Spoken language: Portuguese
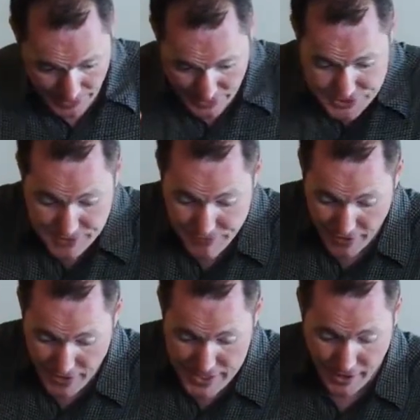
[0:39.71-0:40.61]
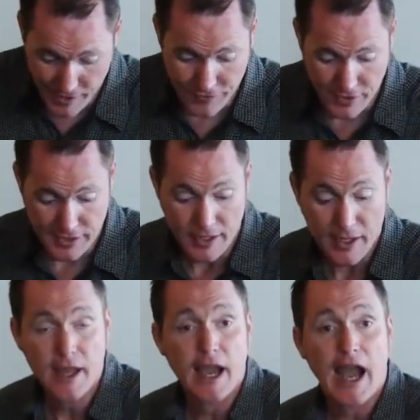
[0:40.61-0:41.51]
Agora, escute
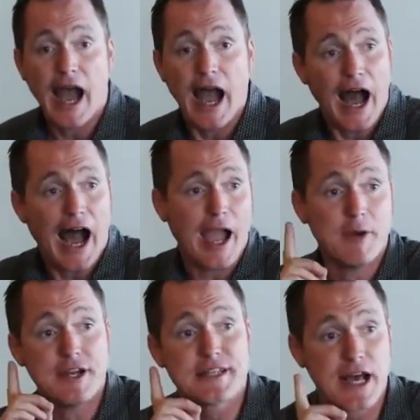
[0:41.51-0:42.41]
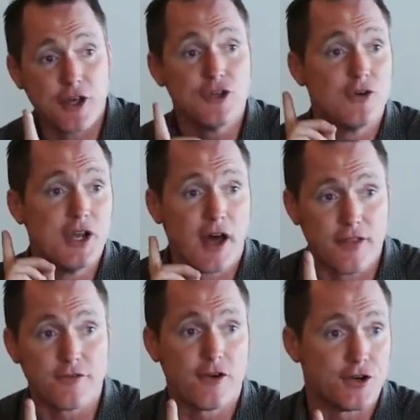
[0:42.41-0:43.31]
cuidadosamente. Vou ler para
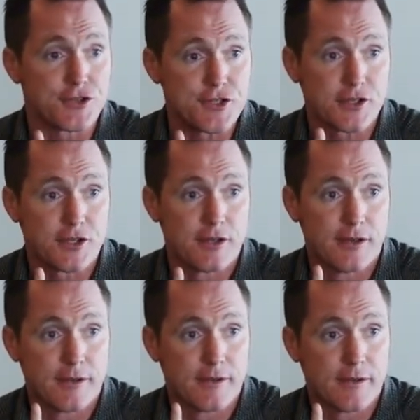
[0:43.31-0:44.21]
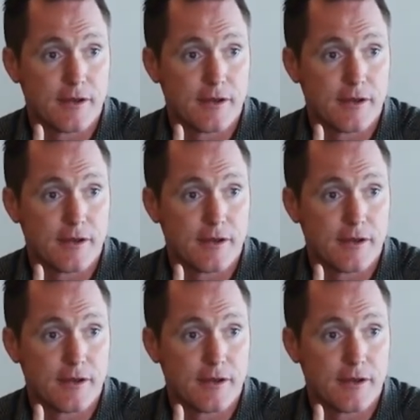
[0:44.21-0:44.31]
vocês outro versículo.